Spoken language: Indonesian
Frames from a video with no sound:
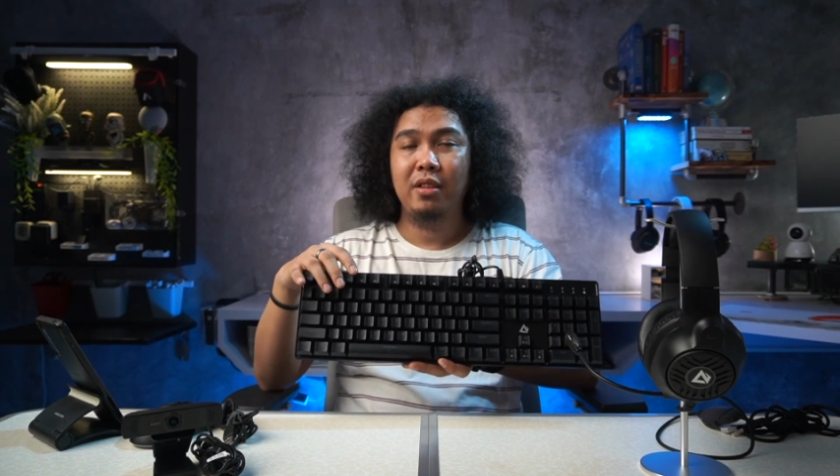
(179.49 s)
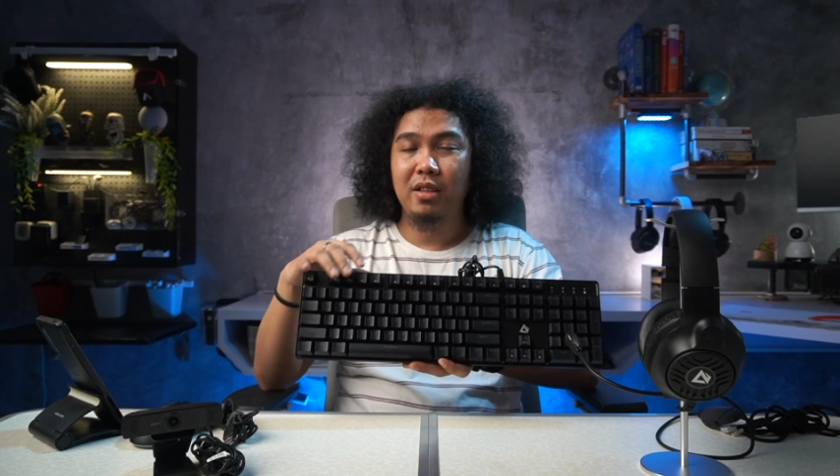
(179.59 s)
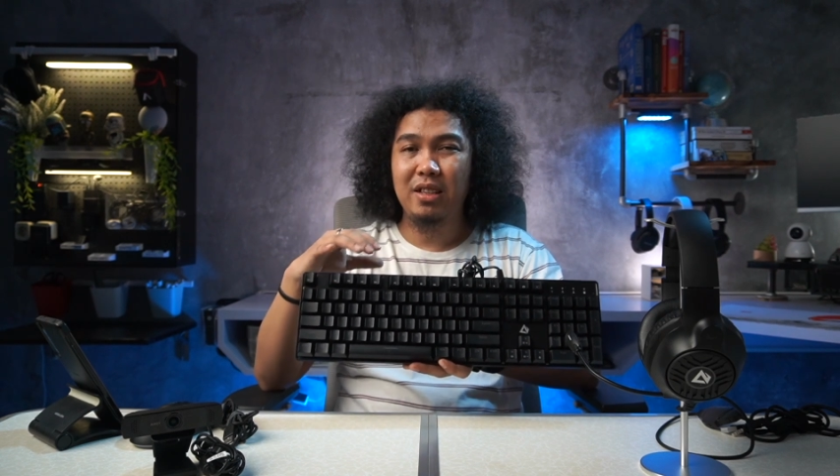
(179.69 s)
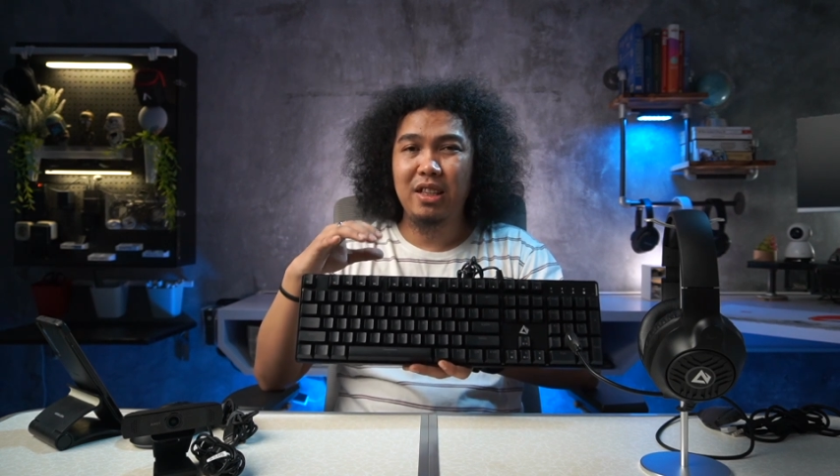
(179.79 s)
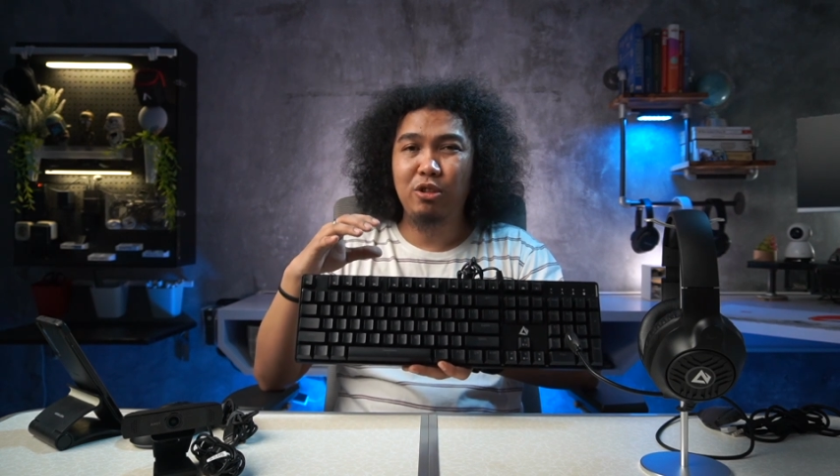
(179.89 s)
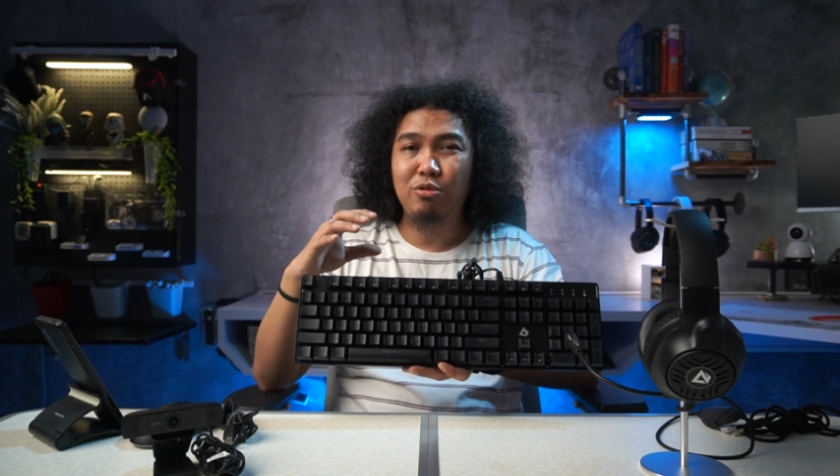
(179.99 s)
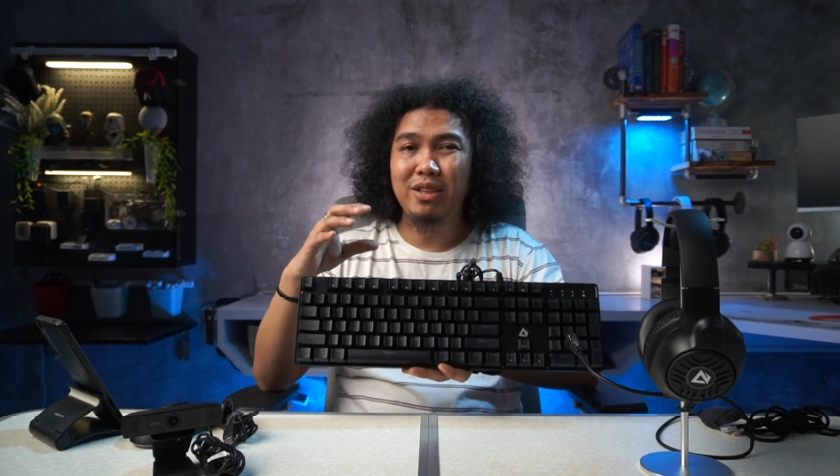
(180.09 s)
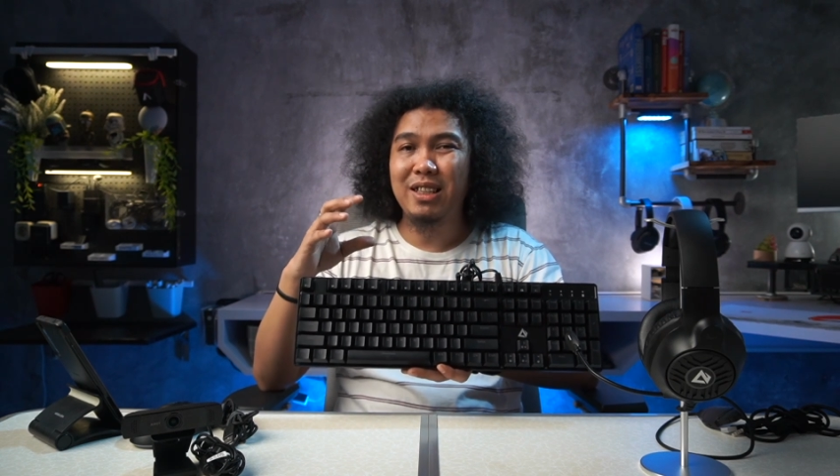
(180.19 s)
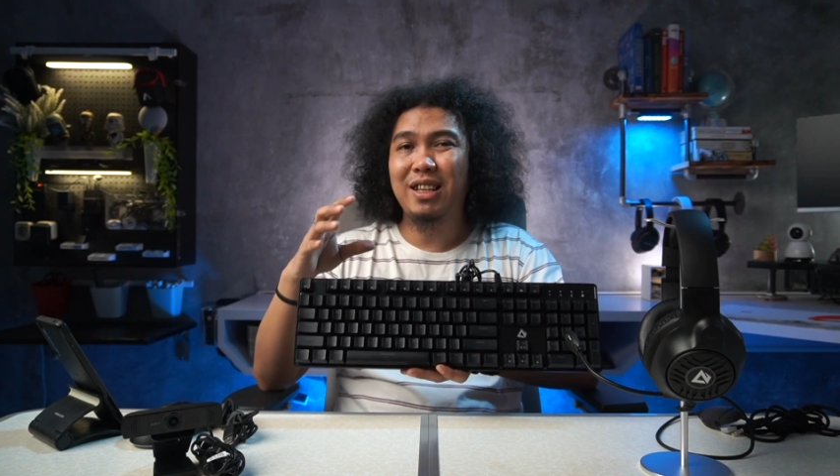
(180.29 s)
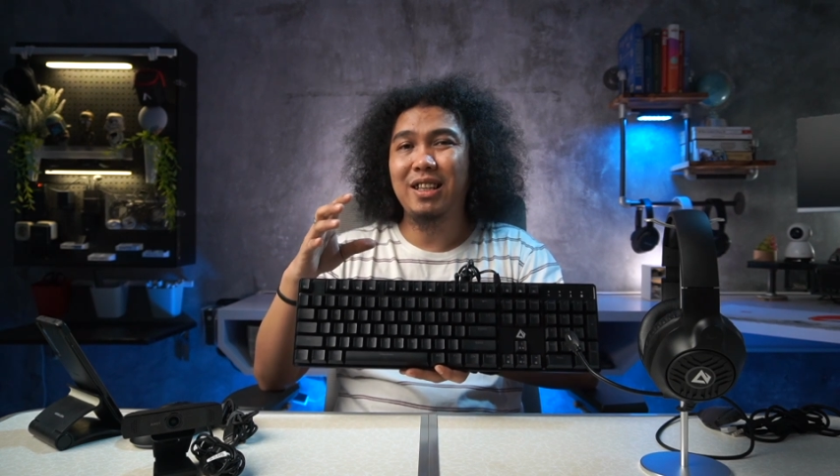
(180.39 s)
uh, itu
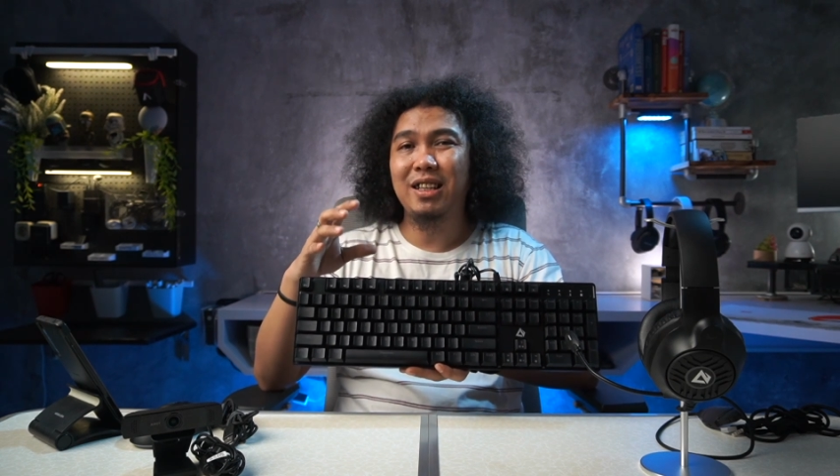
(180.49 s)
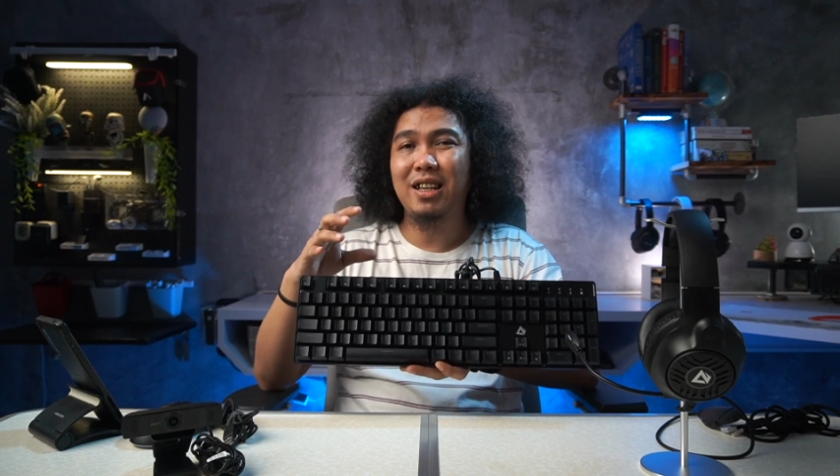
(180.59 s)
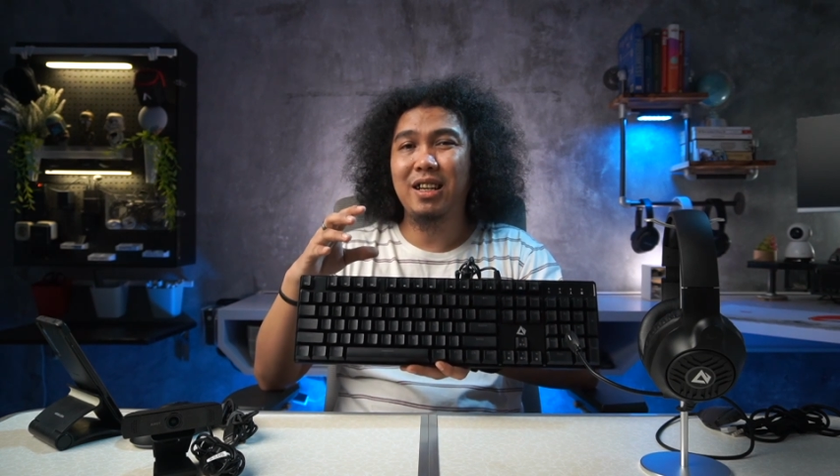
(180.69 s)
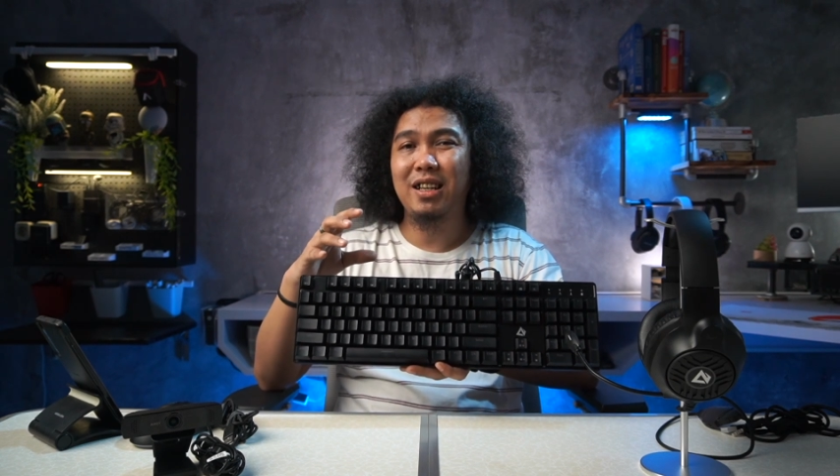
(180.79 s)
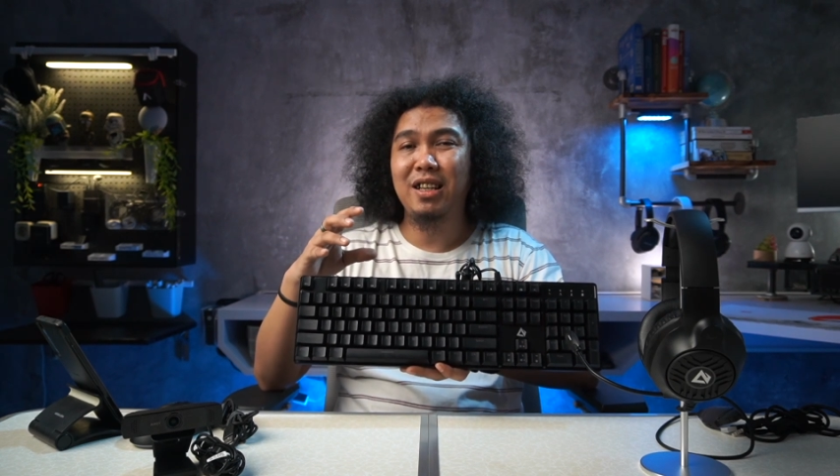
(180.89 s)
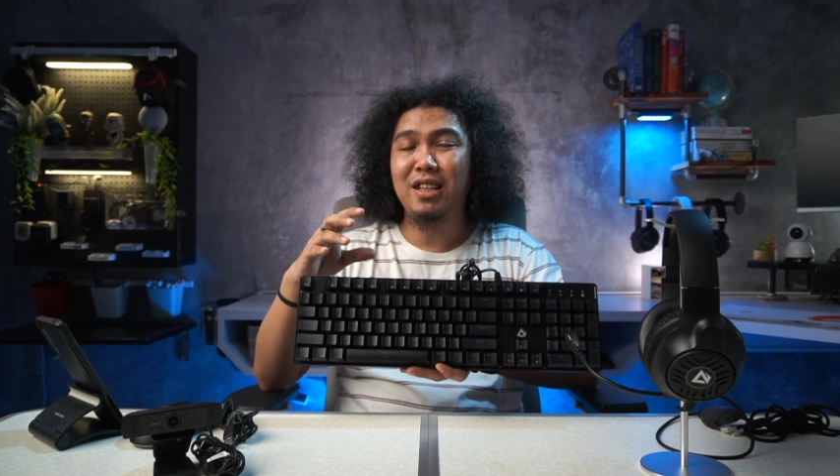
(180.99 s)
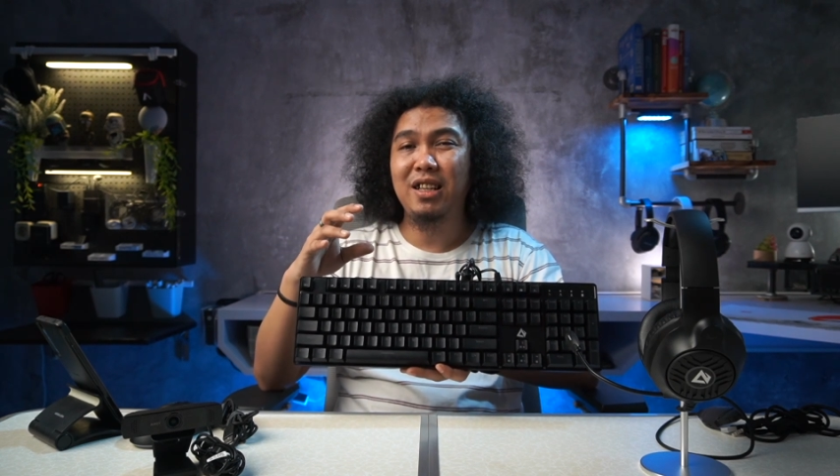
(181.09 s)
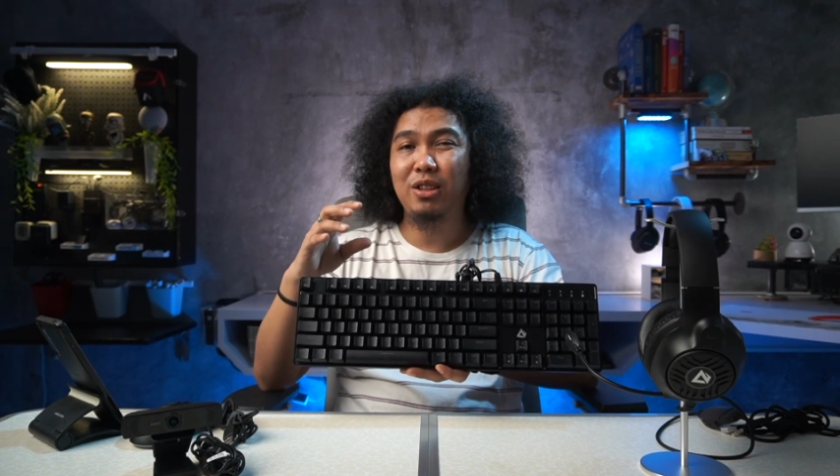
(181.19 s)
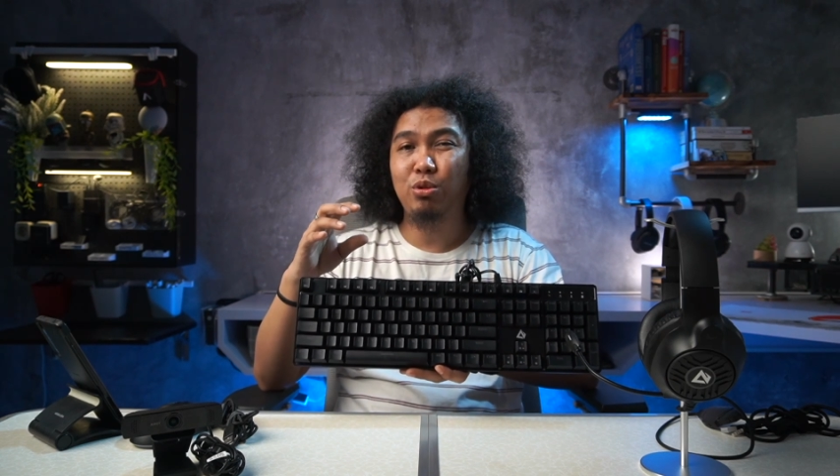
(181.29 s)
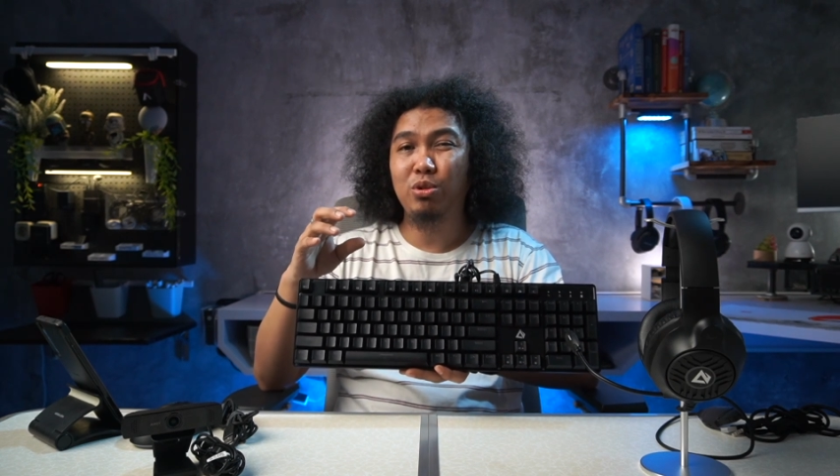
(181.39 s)
masih kerasa kadang-kadang
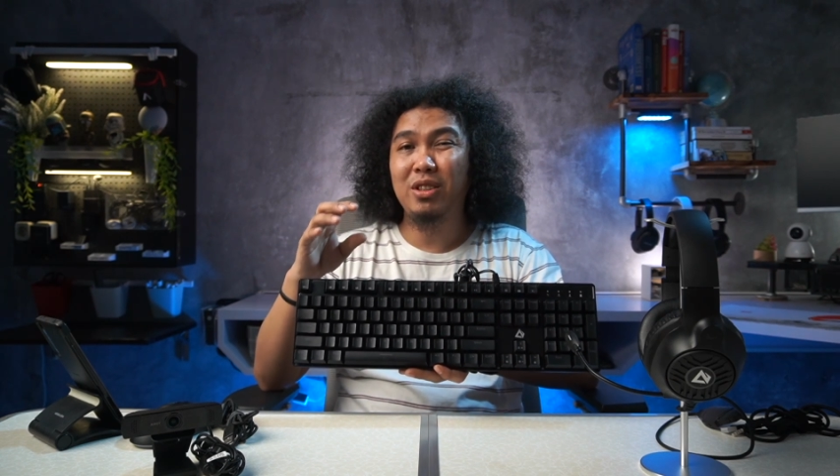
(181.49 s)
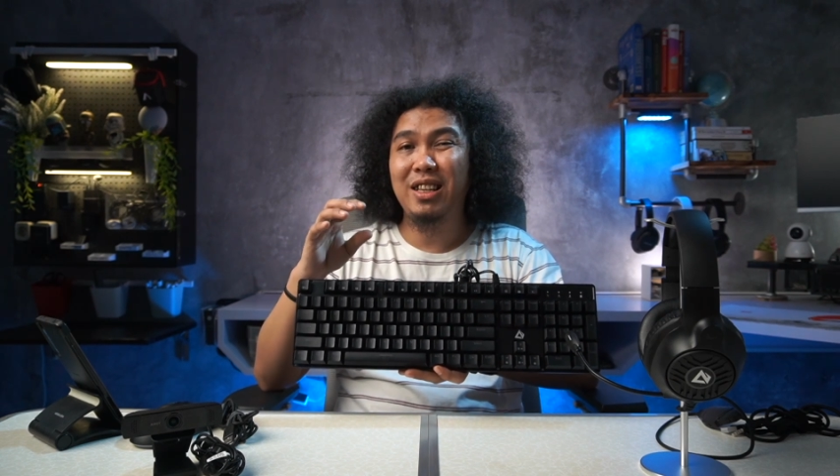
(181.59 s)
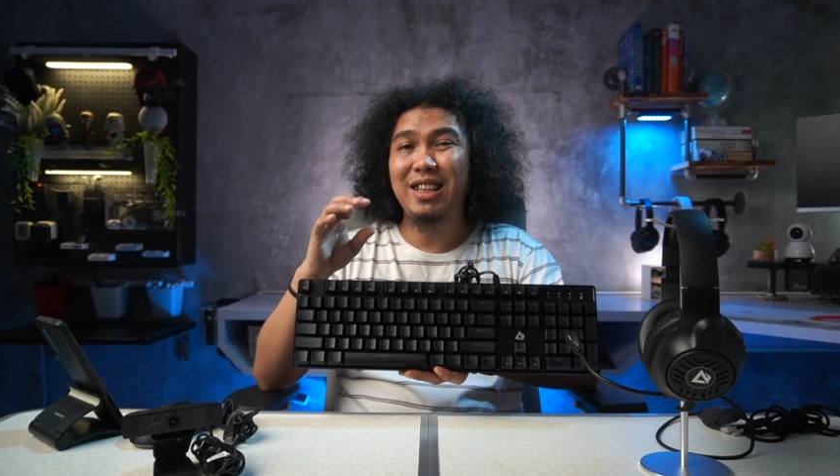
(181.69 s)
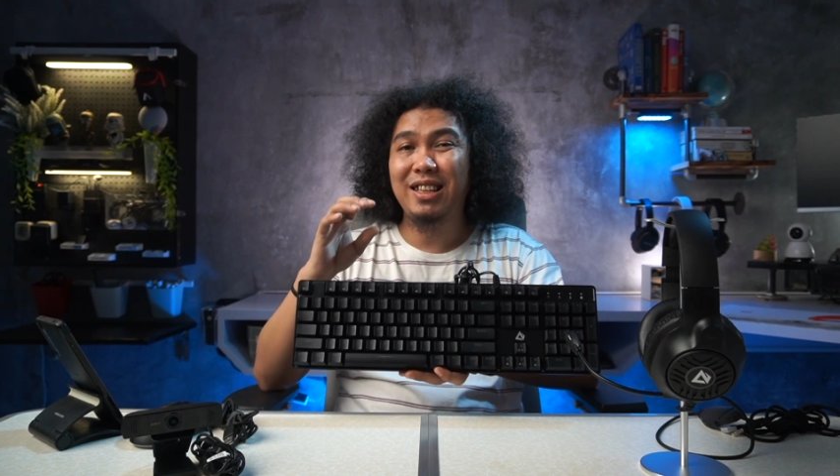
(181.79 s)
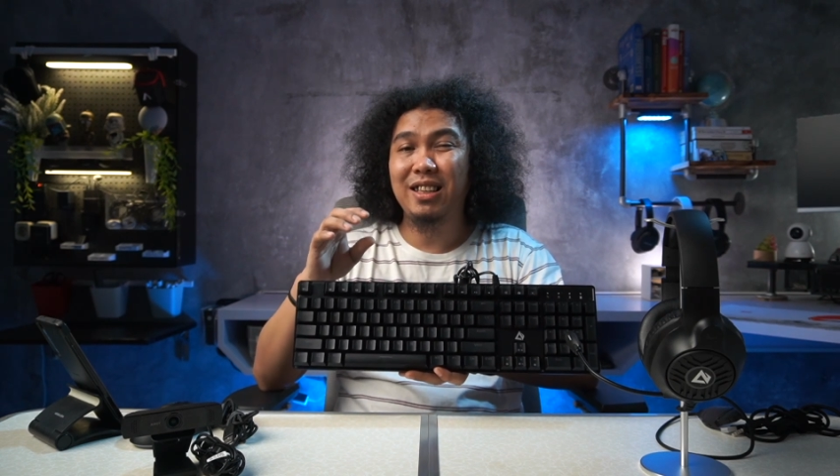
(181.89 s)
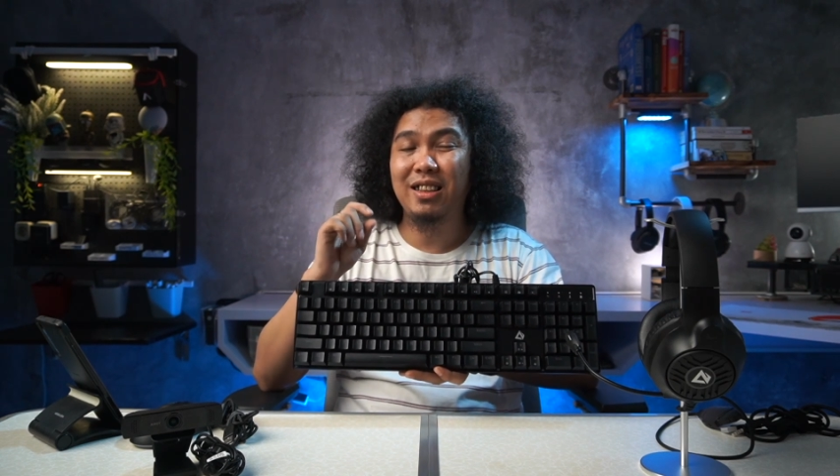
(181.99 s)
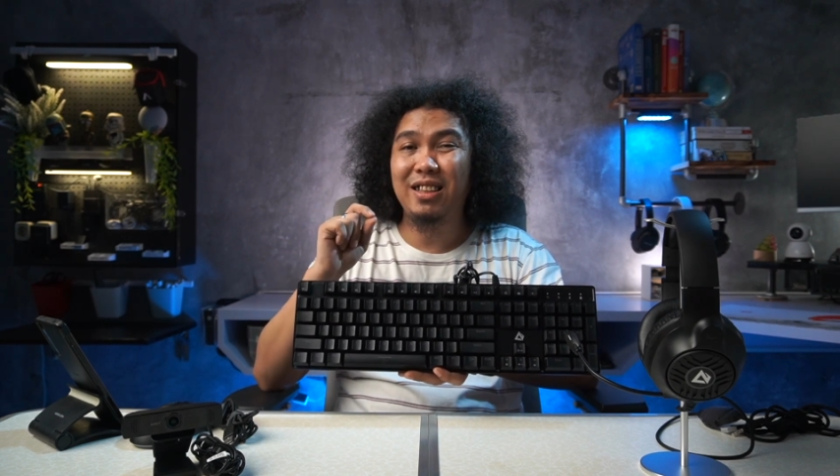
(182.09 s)
dia tuh sedikit